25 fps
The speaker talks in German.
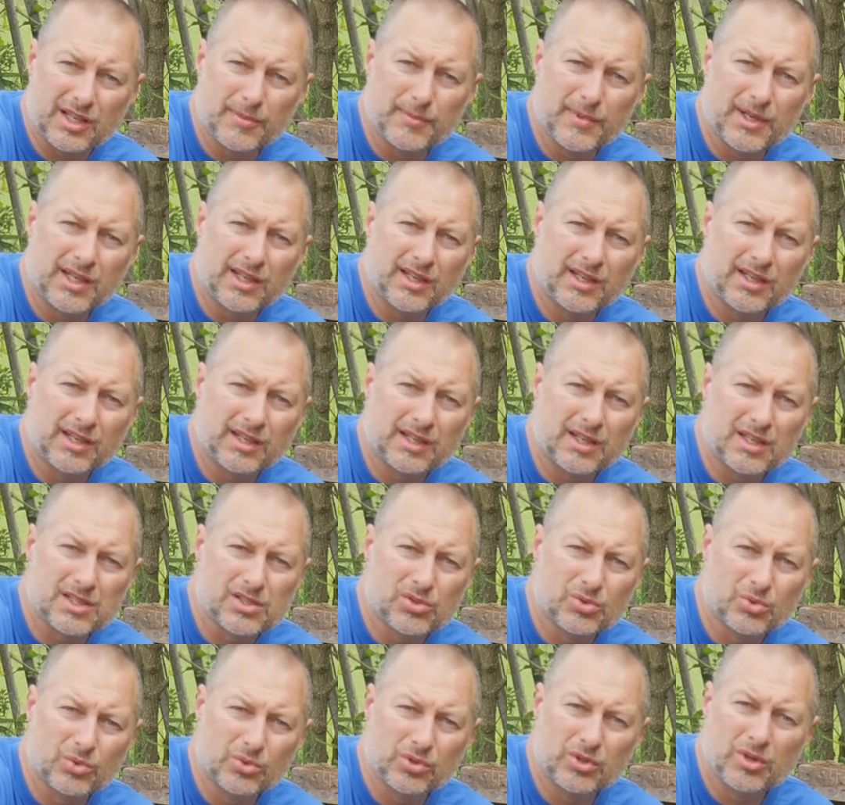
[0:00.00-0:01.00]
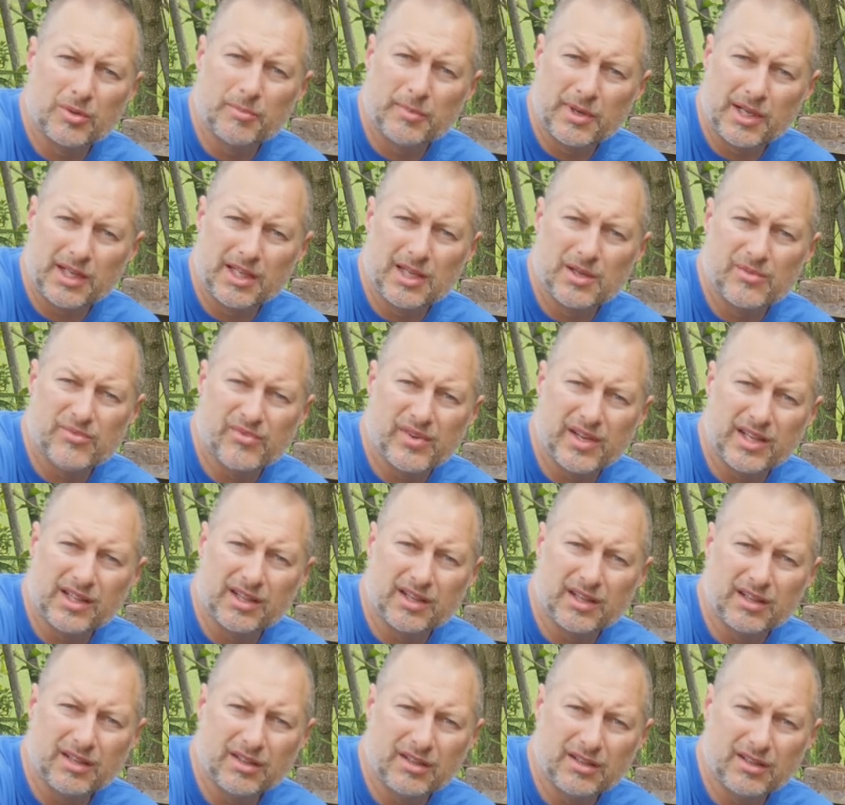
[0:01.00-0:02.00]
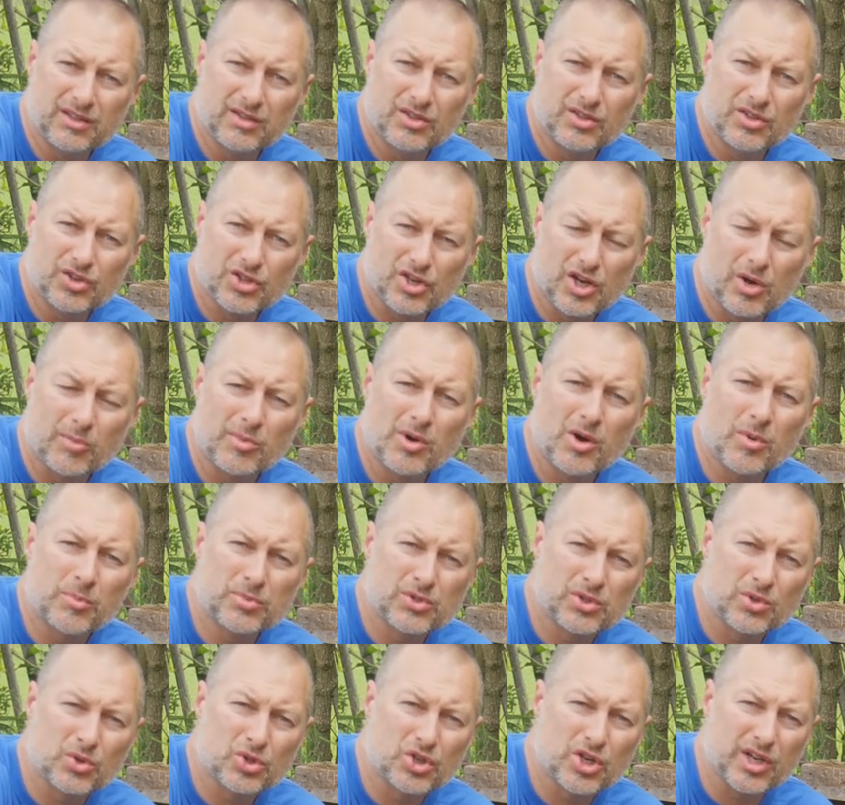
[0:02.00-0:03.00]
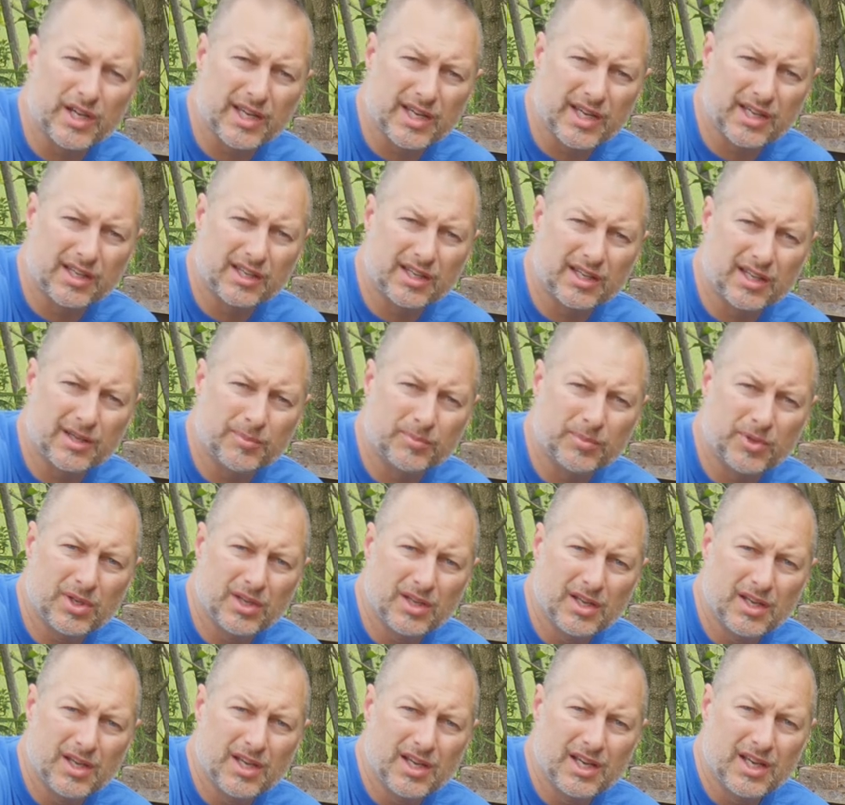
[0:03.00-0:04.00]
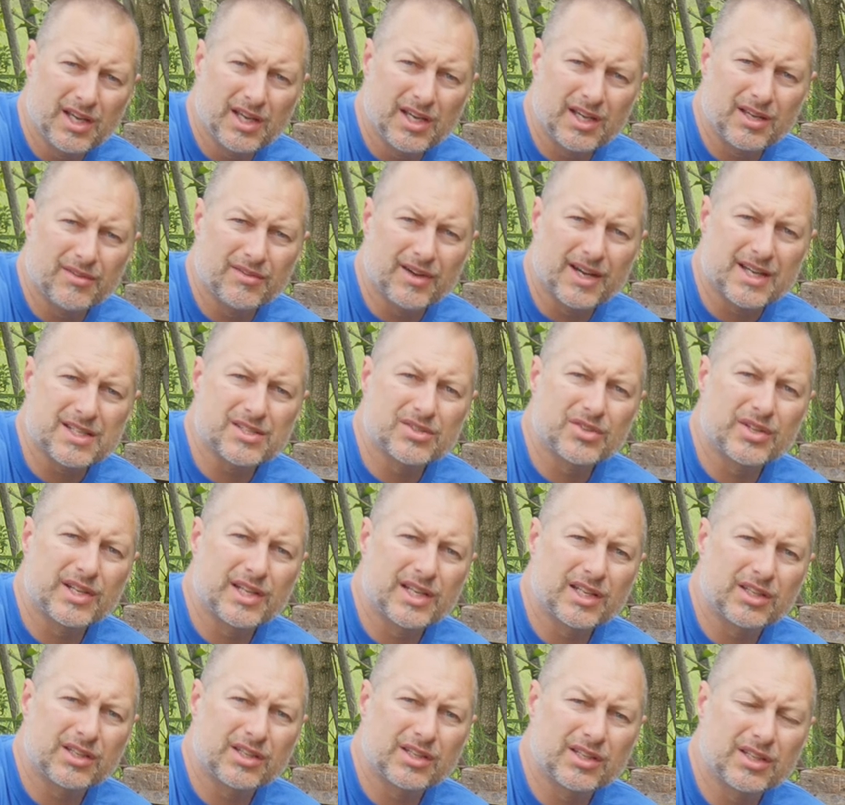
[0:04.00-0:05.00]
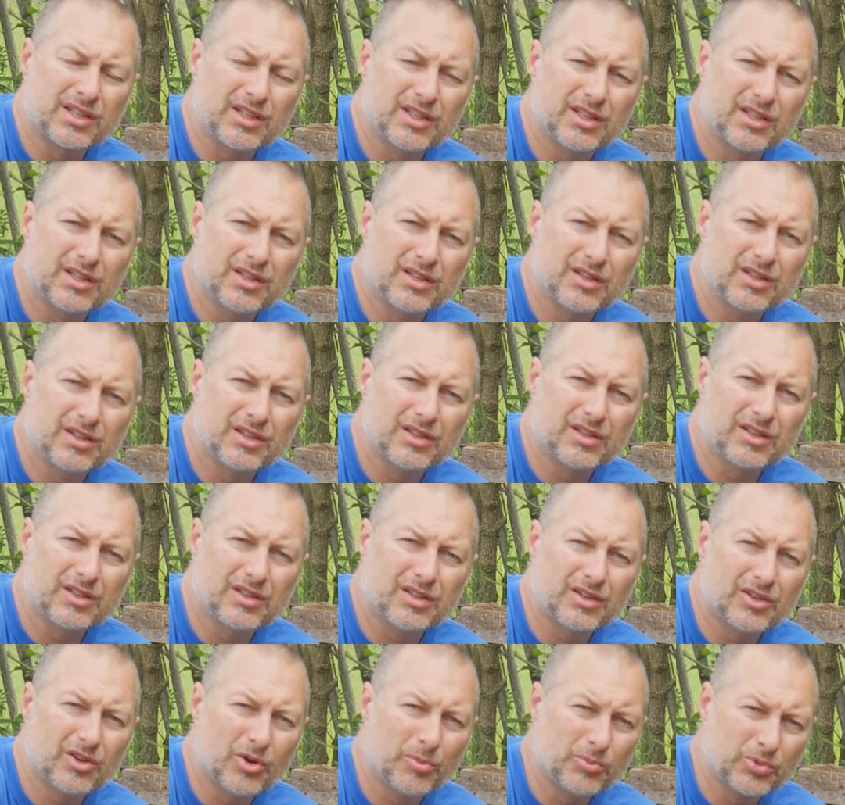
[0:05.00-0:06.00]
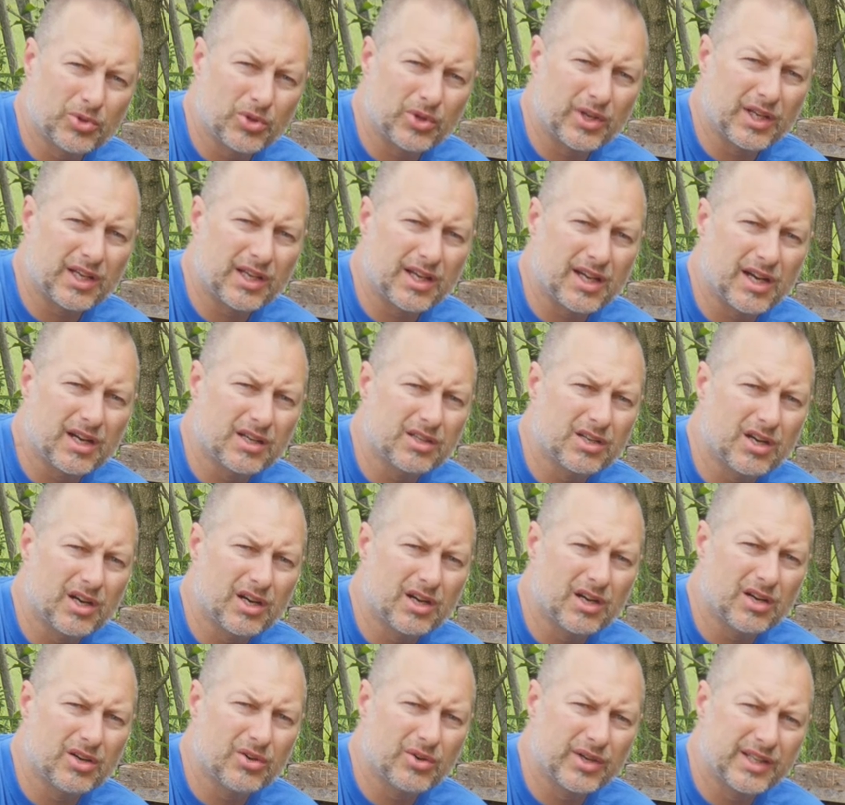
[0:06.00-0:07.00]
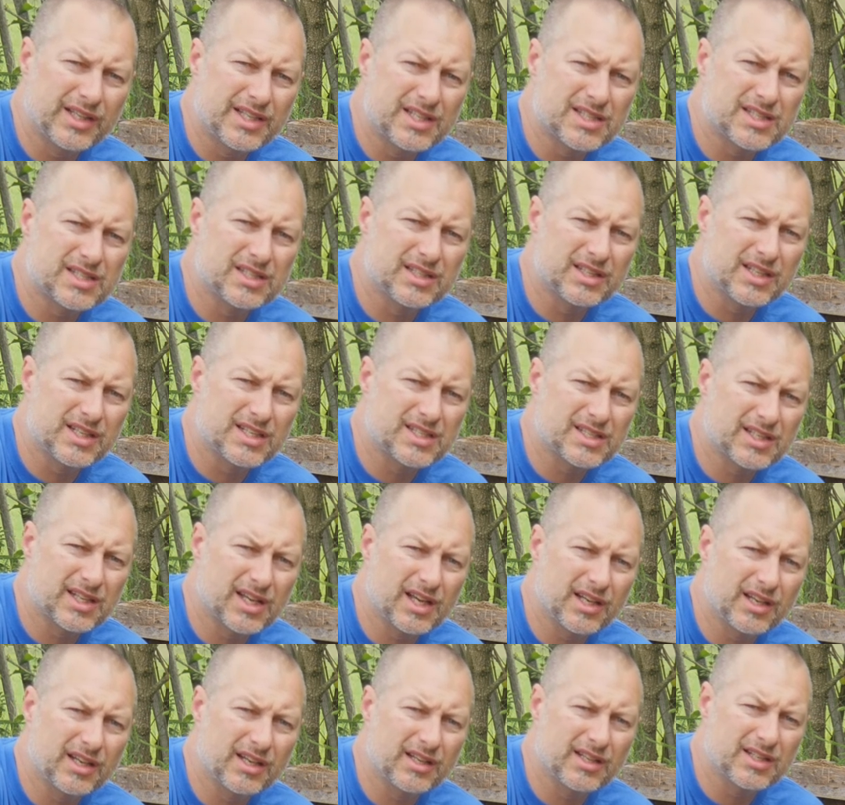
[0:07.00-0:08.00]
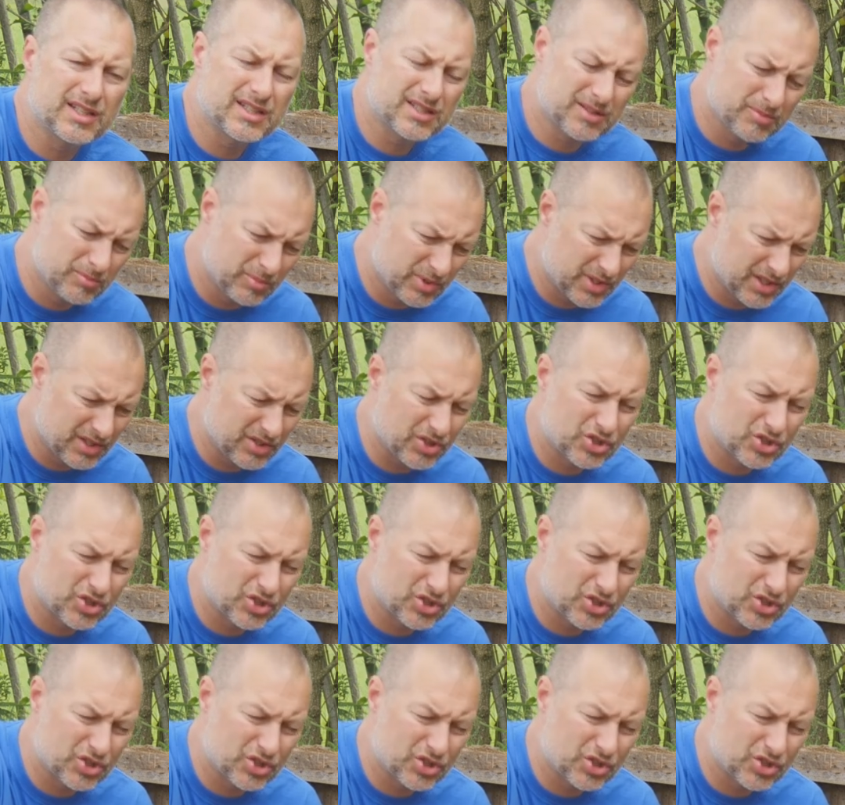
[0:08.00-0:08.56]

mitten in der Sonne, mitten im Wetter. Schauen wir, ob es da schon Erden gibt. Ich weiß noch nicht, ob da nicht gar kein Hornissennest drinnen ist, muss ich noch